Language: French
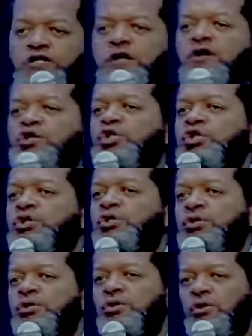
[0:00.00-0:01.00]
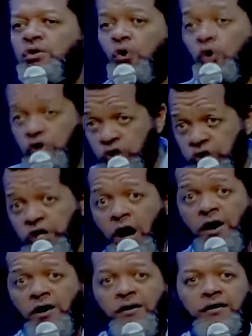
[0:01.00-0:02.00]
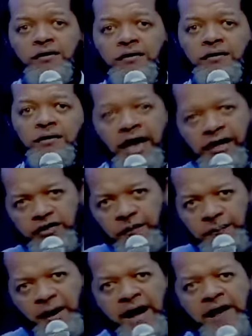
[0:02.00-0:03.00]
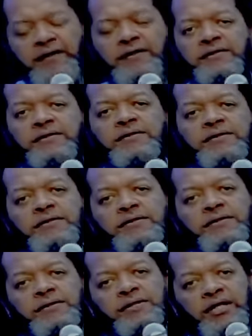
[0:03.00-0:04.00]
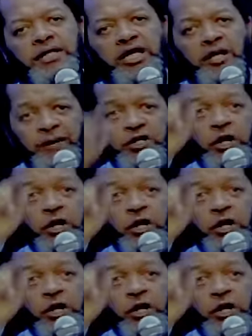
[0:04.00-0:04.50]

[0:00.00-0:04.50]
songe. Où tu dors et il te parle. Il peut